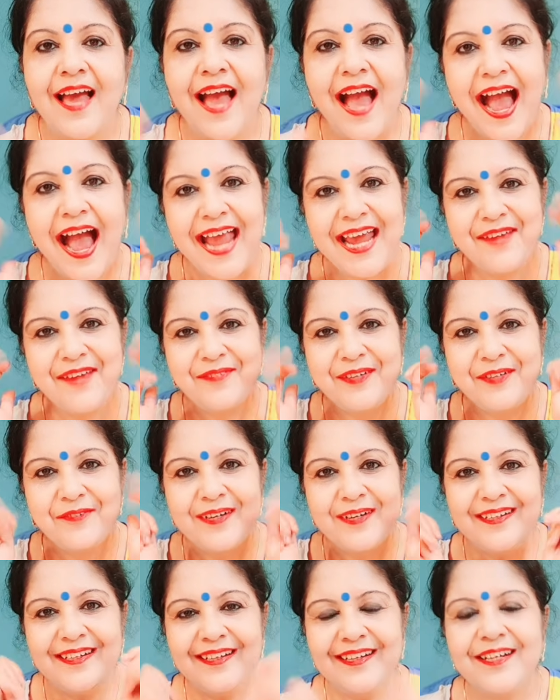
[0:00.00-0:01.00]
হাই
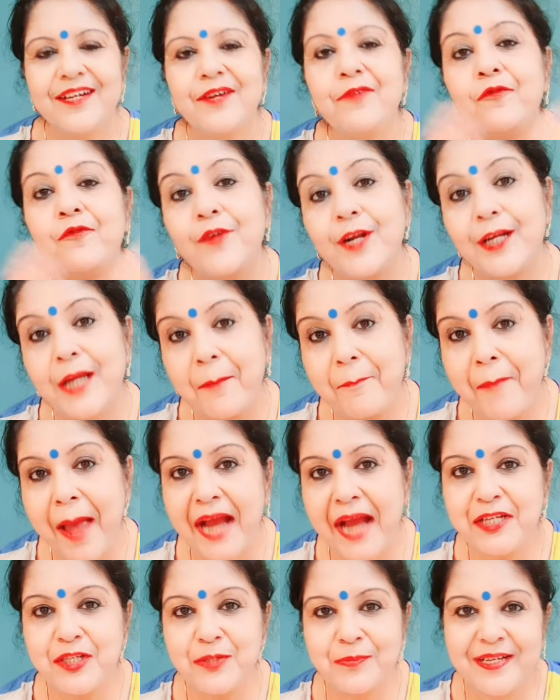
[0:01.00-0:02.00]
এভরিওয়ান ওয়েলকাম
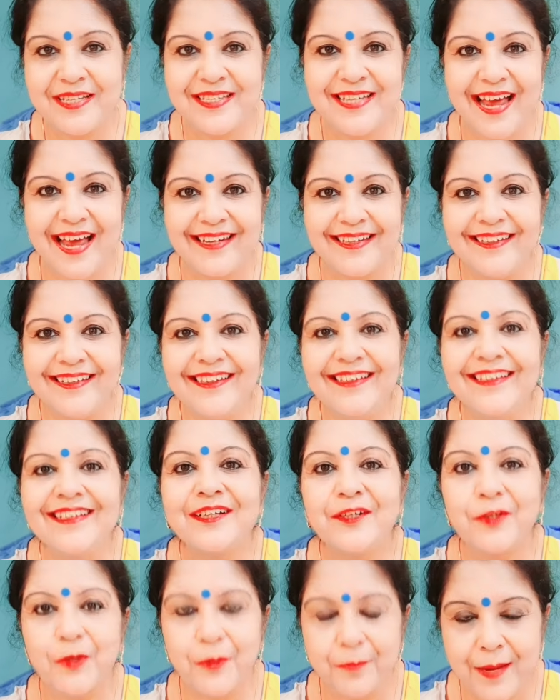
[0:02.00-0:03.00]
ব্যাক টু মাই চ্যানেল
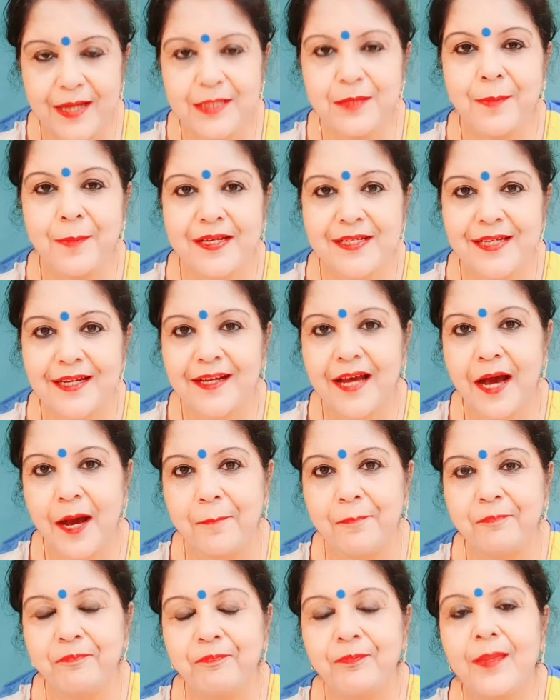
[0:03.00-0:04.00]
গোপাস প্যাশন হাম